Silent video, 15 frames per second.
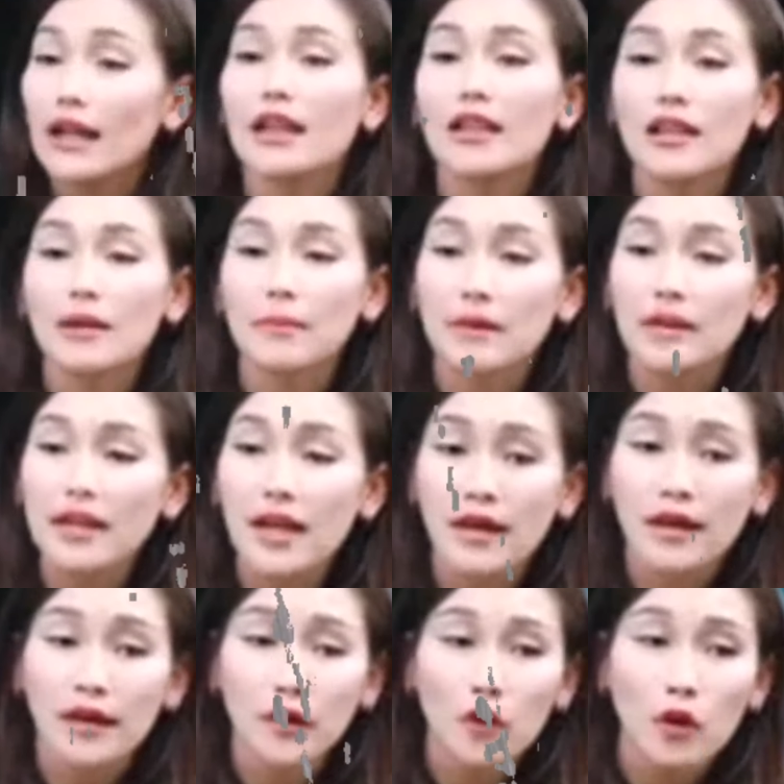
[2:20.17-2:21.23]
karena tipenya
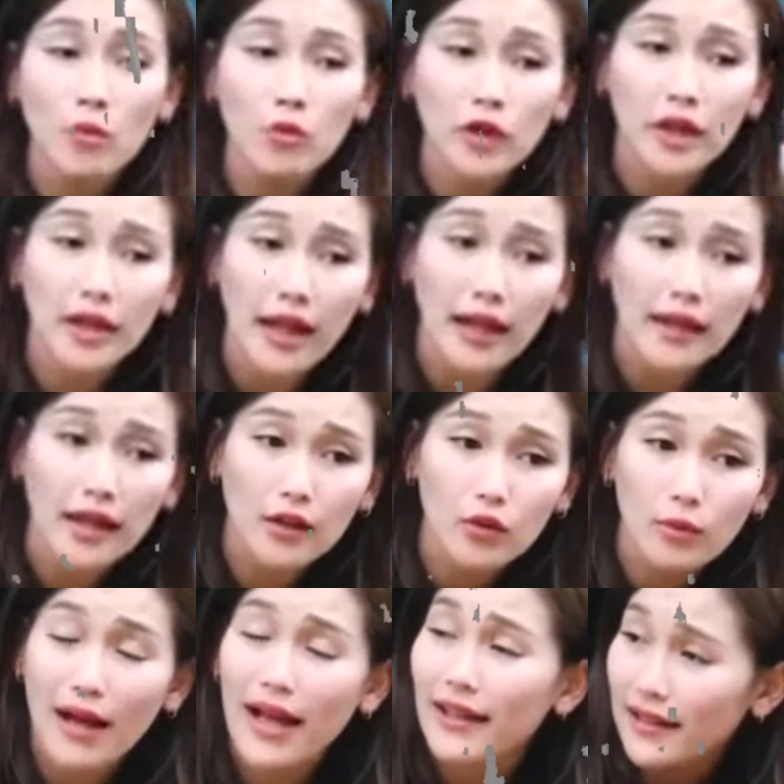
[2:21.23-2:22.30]
gue mungkin anak
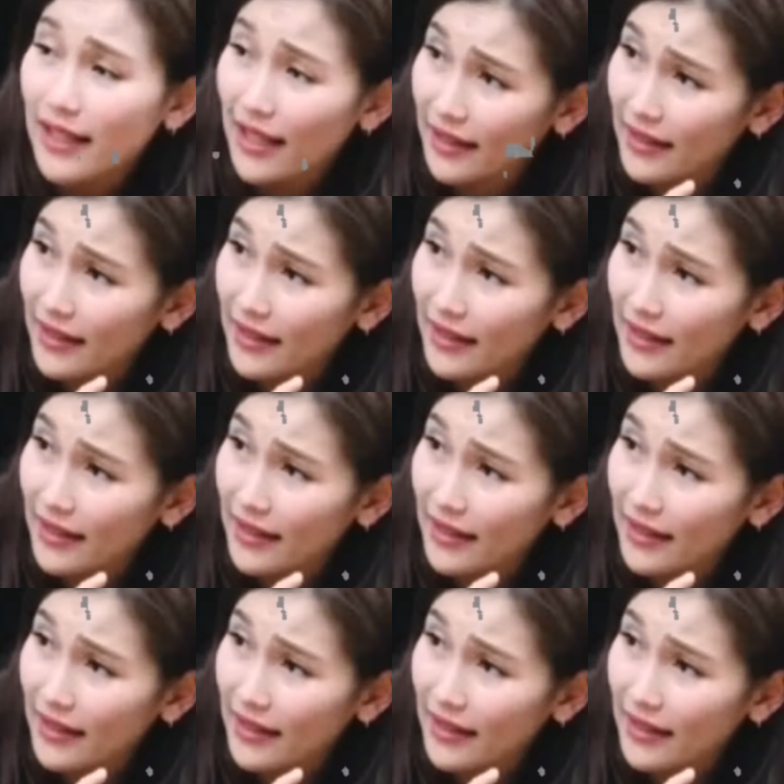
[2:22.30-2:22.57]
rumahan